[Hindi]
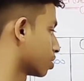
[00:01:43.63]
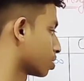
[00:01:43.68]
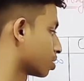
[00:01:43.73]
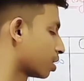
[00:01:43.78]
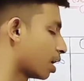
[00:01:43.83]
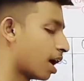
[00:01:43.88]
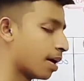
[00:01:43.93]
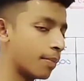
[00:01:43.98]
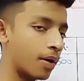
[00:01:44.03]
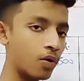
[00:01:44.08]

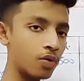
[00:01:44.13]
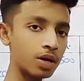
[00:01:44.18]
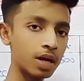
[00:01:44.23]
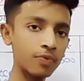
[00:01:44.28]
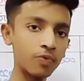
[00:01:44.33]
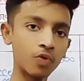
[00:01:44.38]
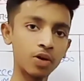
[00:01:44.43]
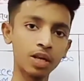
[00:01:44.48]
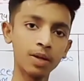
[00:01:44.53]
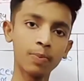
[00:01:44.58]
जितना अमाउंट
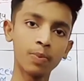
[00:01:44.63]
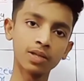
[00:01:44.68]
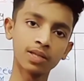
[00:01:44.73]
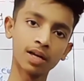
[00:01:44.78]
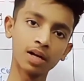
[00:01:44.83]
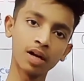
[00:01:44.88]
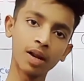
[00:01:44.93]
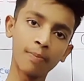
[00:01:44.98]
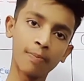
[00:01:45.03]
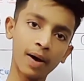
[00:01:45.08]
है 40
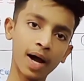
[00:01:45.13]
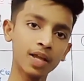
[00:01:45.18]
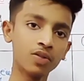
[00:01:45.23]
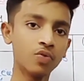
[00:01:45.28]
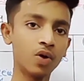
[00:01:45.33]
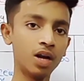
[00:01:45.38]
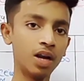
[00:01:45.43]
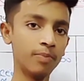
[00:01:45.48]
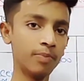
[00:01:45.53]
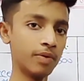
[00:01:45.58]
परसेंट के
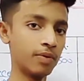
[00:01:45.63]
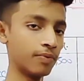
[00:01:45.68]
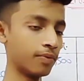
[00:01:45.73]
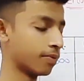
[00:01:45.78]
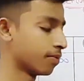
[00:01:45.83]
बाद वाले में